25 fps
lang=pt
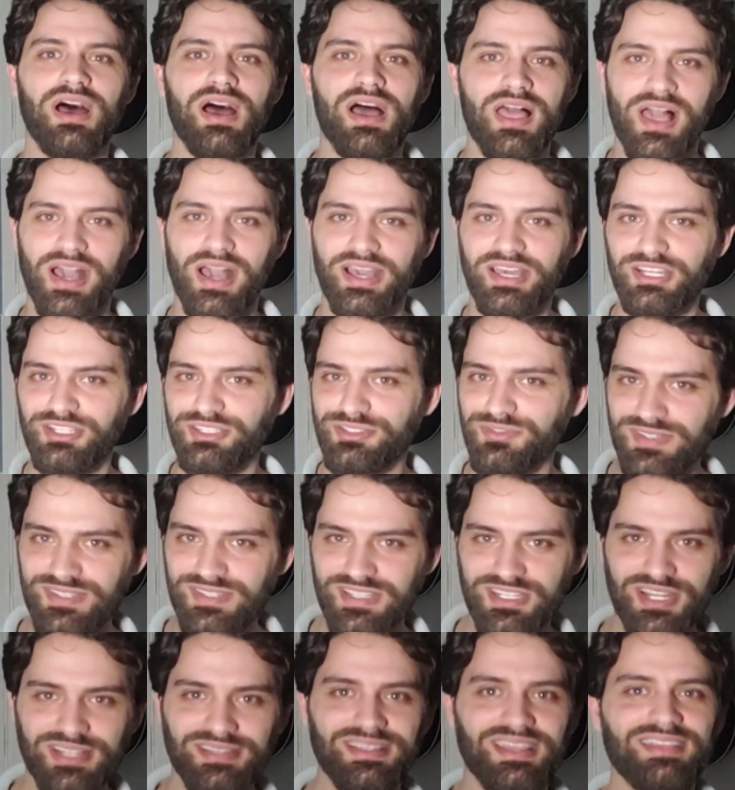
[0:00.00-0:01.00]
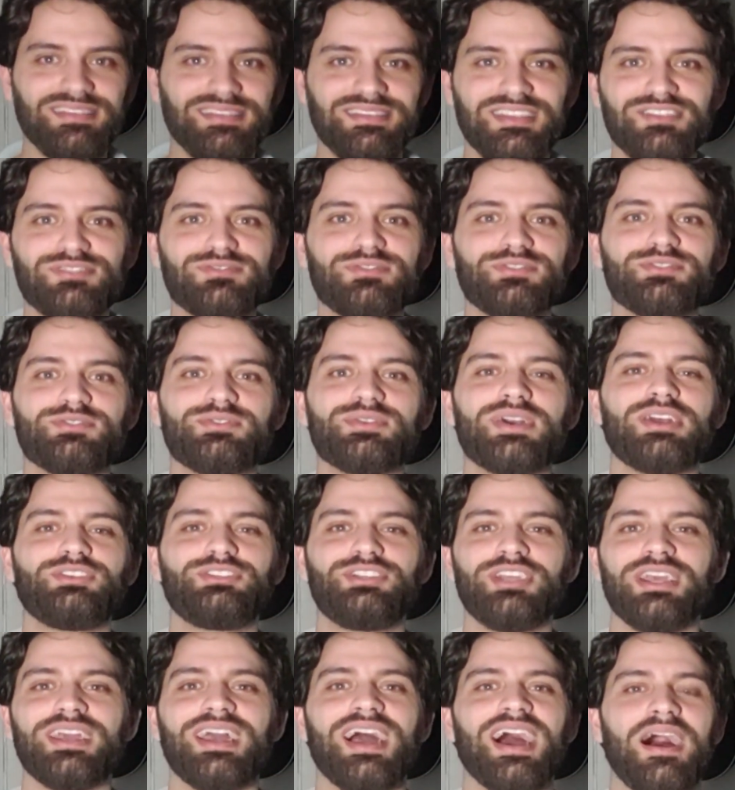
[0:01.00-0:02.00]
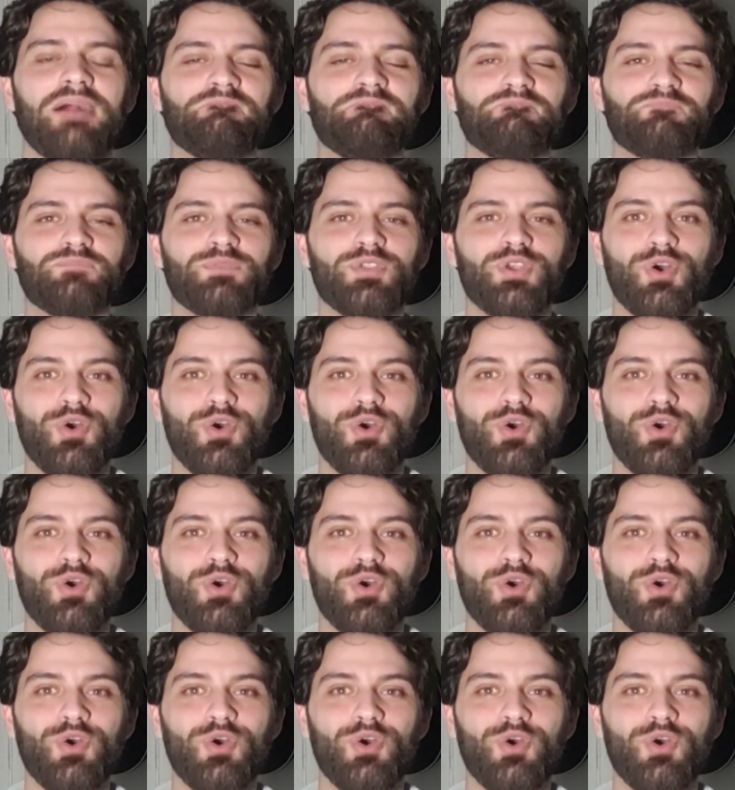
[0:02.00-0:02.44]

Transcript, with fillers: Eu acredito que você já tem entendido onde eu quero chegar.